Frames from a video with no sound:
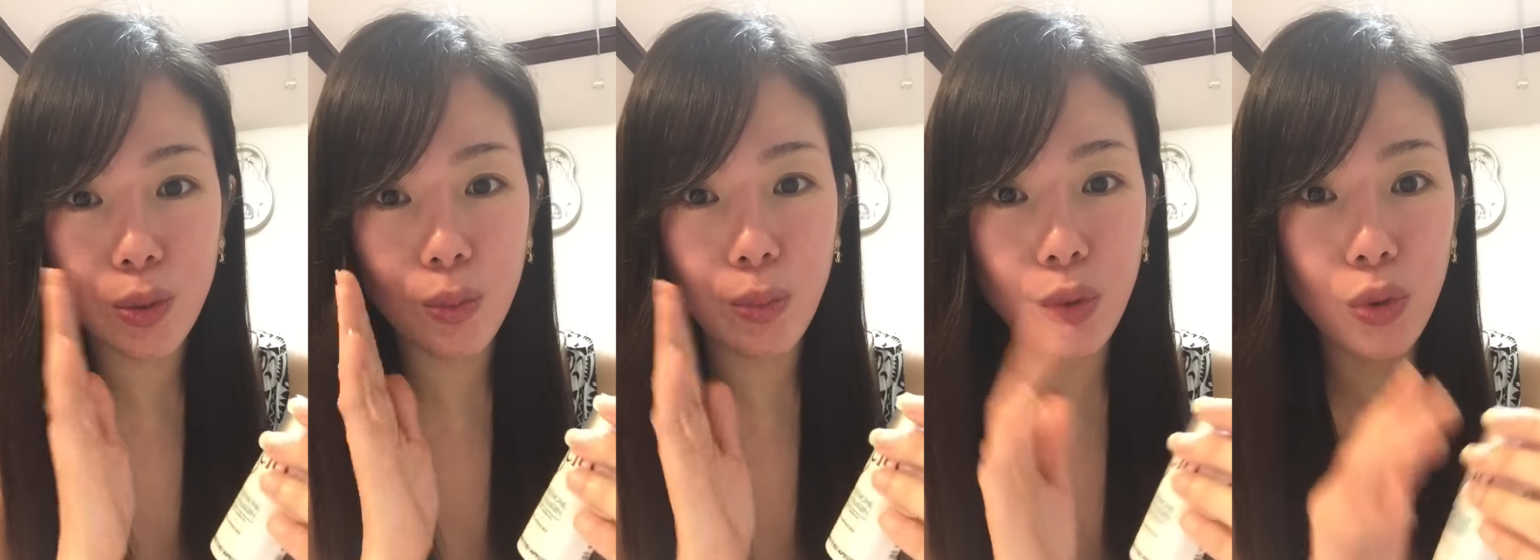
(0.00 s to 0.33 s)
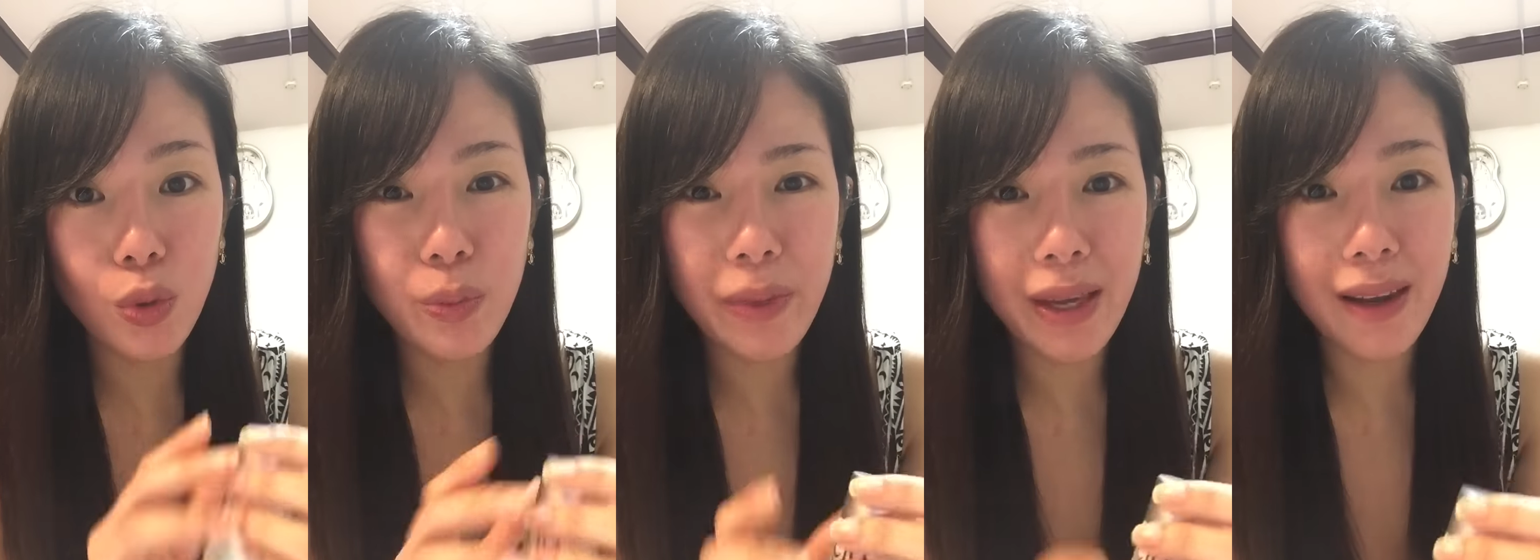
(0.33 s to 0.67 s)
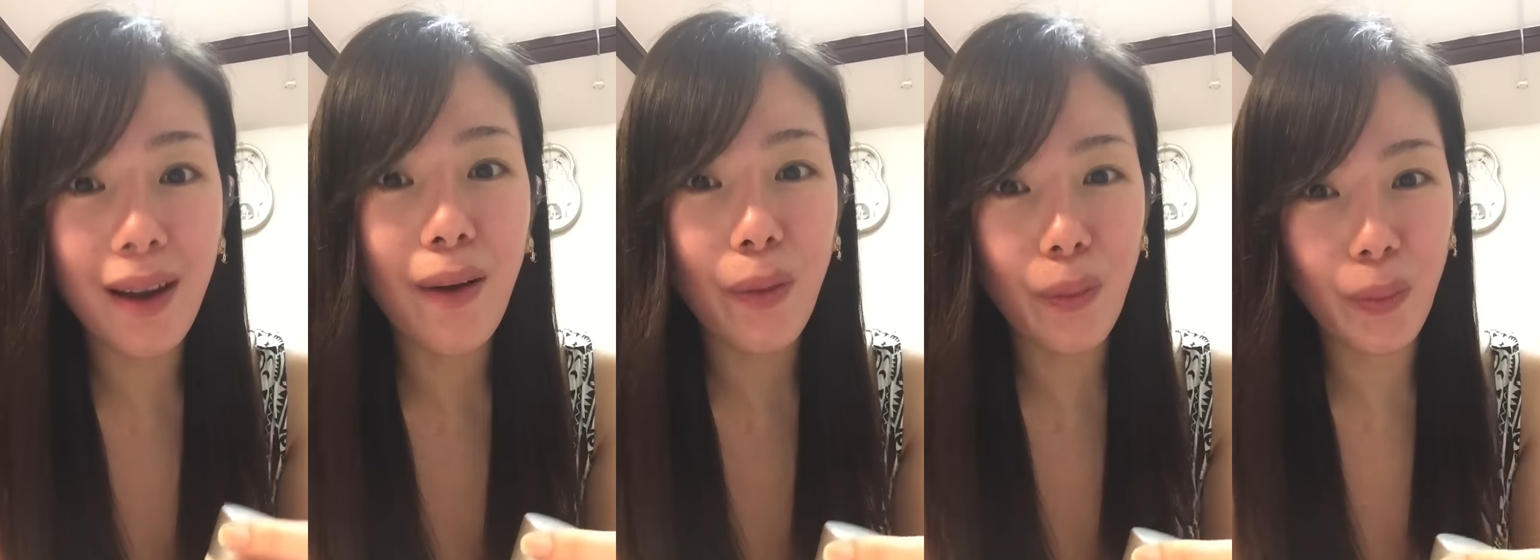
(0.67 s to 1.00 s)
yung blooming
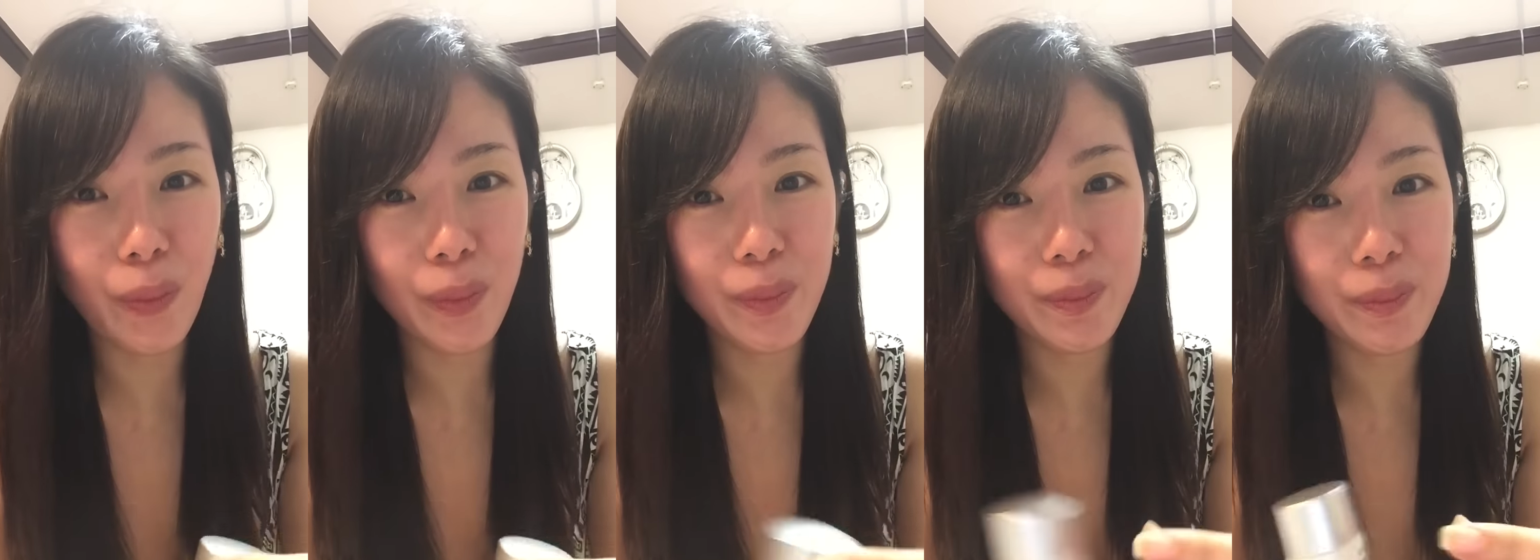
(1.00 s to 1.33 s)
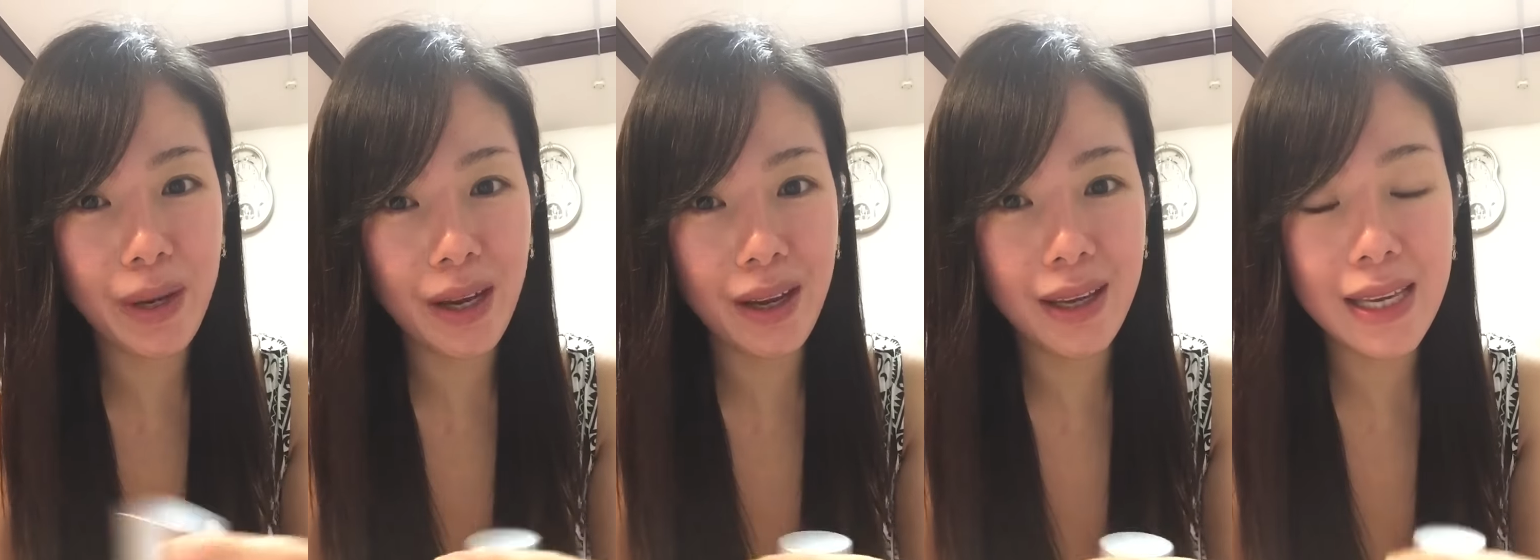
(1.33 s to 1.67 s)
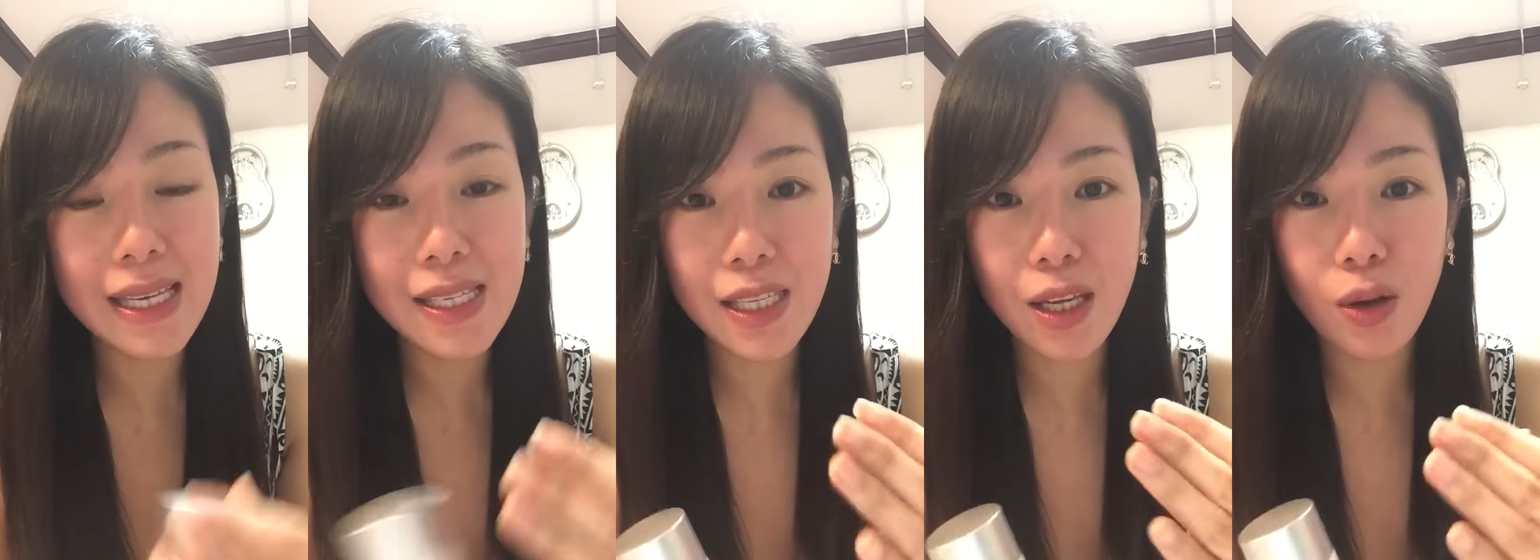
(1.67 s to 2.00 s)
ako. Pag
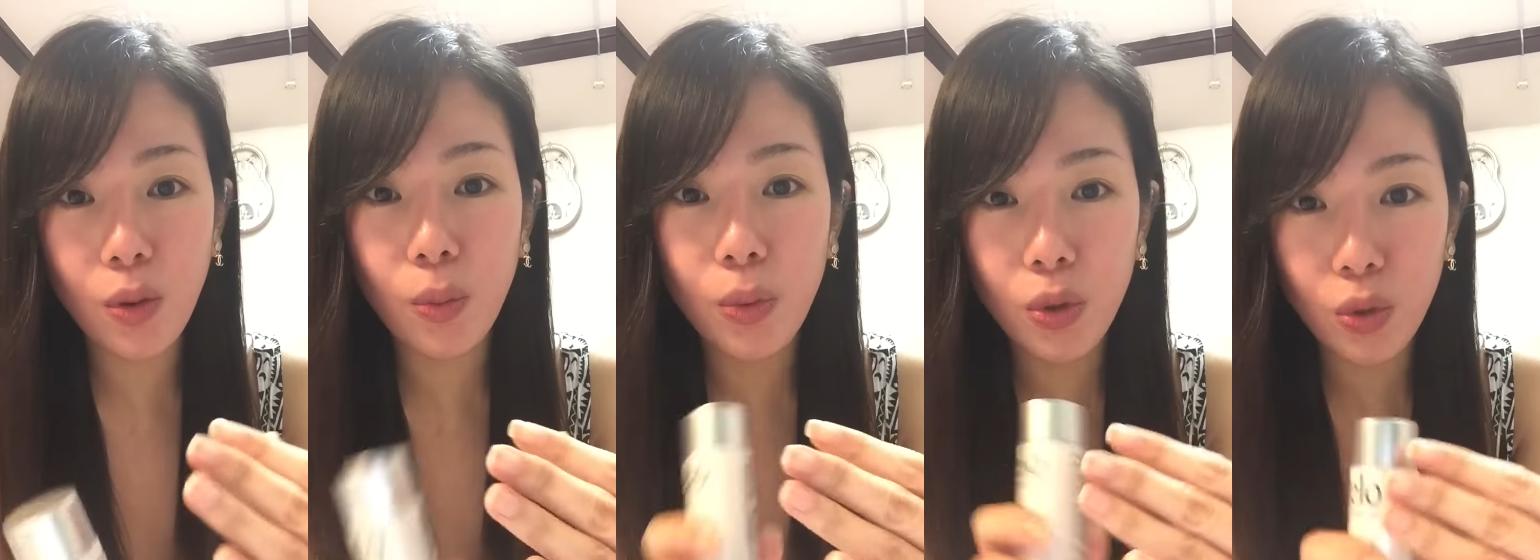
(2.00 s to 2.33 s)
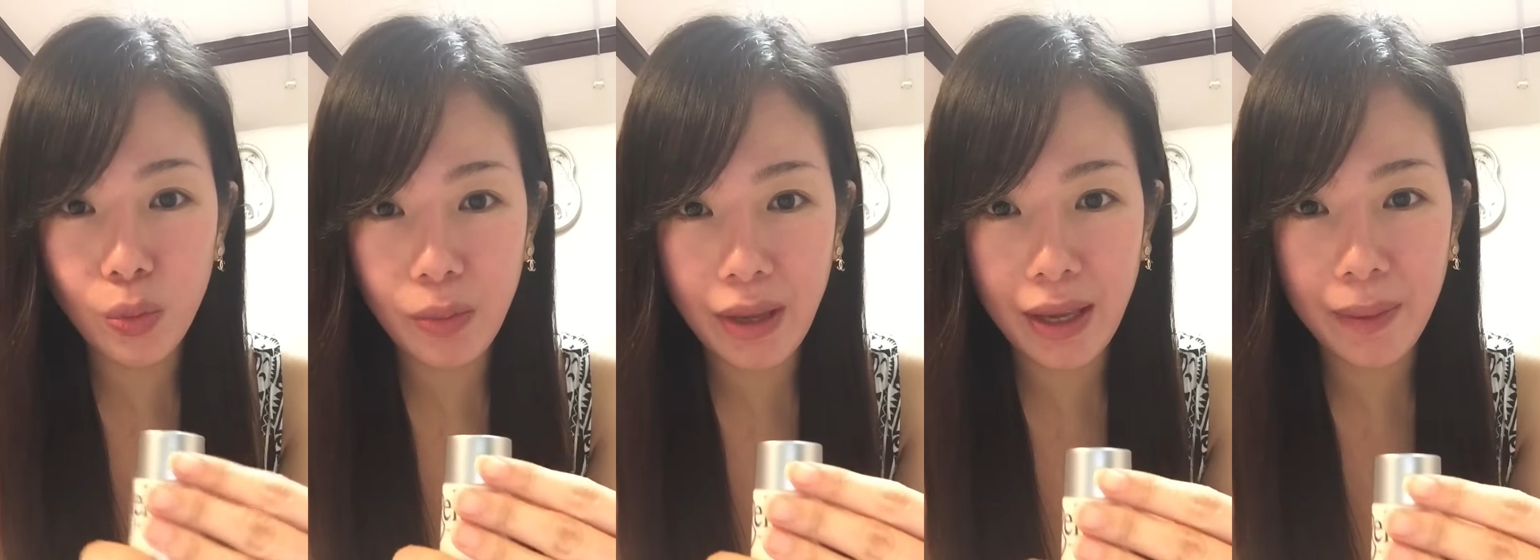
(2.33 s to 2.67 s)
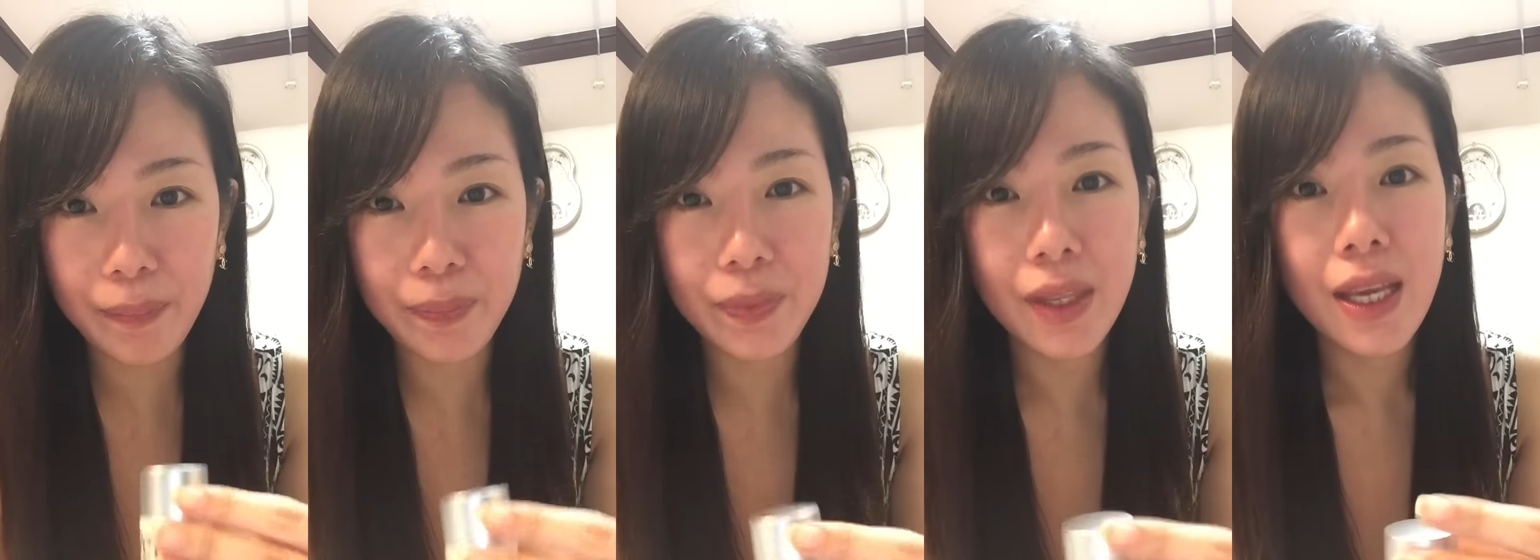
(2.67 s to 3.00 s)
gising ko blooming.